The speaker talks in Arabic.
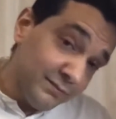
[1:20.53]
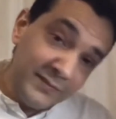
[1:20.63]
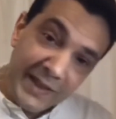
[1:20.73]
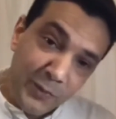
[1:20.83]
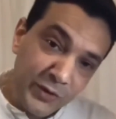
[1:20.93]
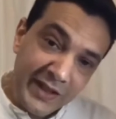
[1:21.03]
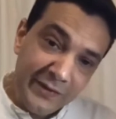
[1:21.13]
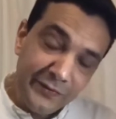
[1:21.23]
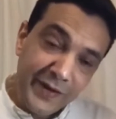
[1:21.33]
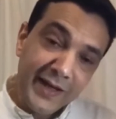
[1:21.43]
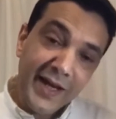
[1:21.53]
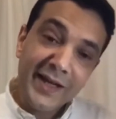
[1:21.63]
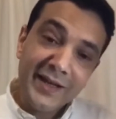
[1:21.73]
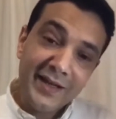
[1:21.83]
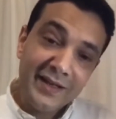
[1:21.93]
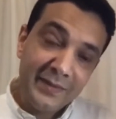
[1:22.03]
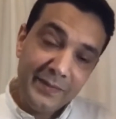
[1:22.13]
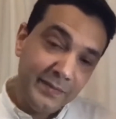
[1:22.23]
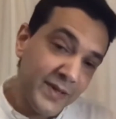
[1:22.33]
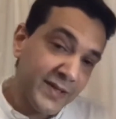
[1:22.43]
ده مختلف عن حاجه
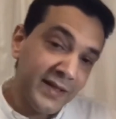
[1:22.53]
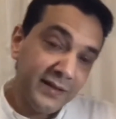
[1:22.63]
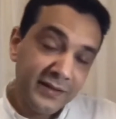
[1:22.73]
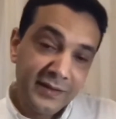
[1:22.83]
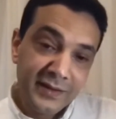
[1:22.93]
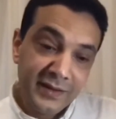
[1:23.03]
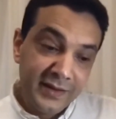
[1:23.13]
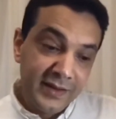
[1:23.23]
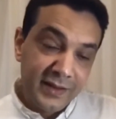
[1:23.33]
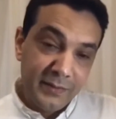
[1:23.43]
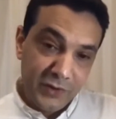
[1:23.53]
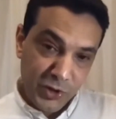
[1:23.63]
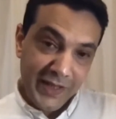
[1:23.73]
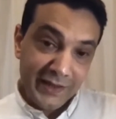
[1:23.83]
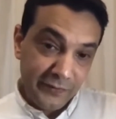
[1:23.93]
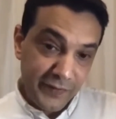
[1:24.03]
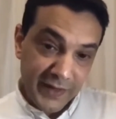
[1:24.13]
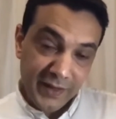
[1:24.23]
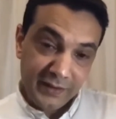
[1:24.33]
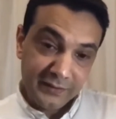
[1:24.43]
انا مثلا اشتغلت
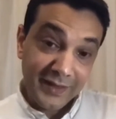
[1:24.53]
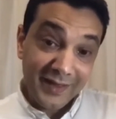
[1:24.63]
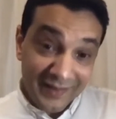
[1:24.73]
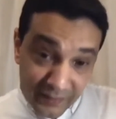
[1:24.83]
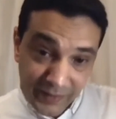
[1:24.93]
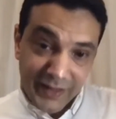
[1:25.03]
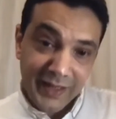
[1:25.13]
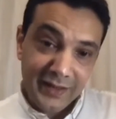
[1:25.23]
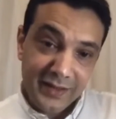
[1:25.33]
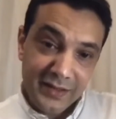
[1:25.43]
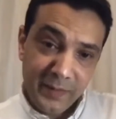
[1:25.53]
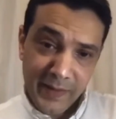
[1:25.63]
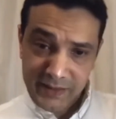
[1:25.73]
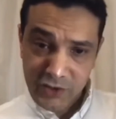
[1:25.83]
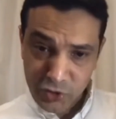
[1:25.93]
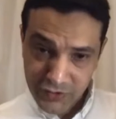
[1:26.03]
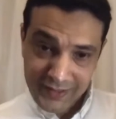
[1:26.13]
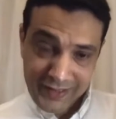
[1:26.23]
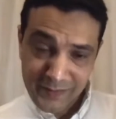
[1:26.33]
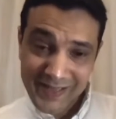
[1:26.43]
فيها تقريبا يعني 17
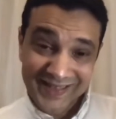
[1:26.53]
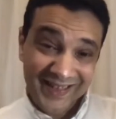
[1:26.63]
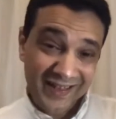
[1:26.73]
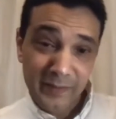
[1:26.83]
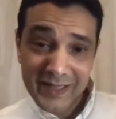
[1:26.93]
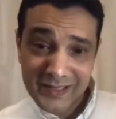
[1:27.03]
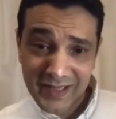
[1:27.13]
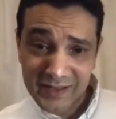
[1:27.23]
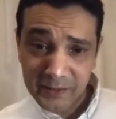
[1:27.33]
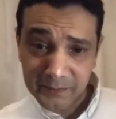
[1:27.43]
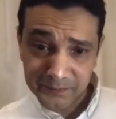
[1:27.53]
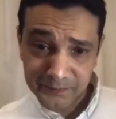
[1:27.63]
سنه اسمها الترجمه الاذاعيه